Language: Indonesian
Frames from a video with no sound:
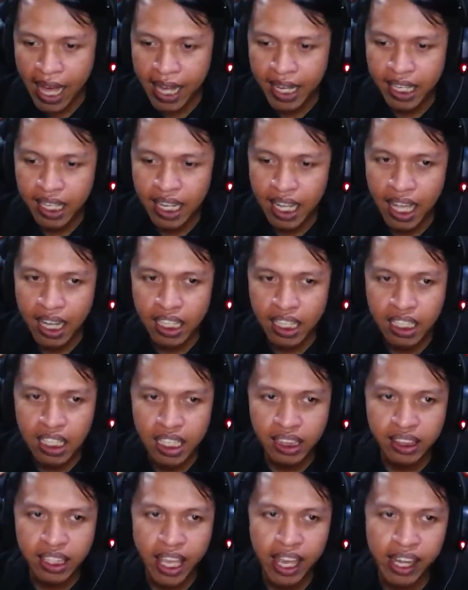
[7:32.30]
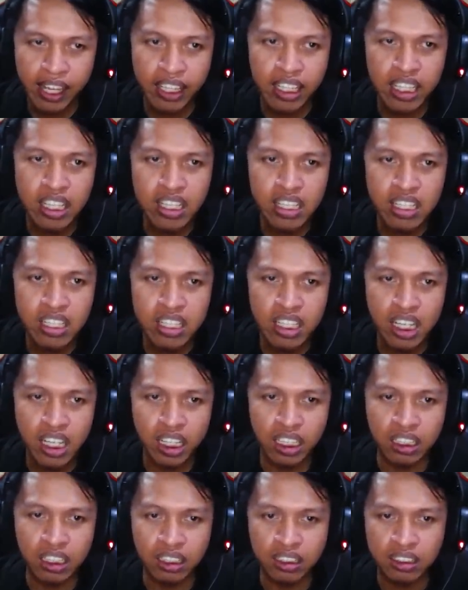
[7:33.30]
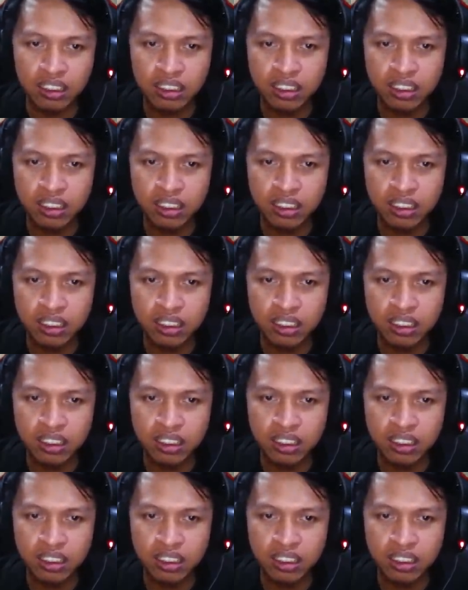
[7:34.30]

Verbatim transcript: Ada The Technician.